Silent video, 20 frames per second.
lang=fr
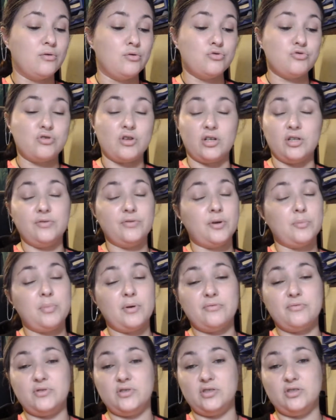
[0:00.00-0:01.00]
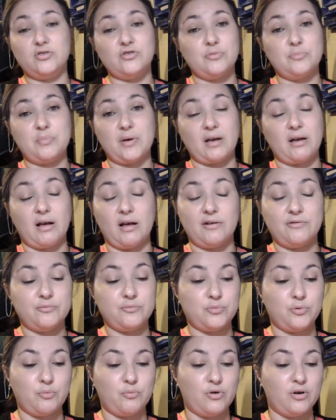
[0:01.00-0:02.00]
Euh, si un livre pas fini, c'est pas grave
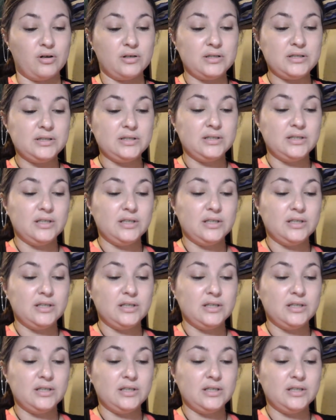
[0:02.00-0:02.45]
pour moi.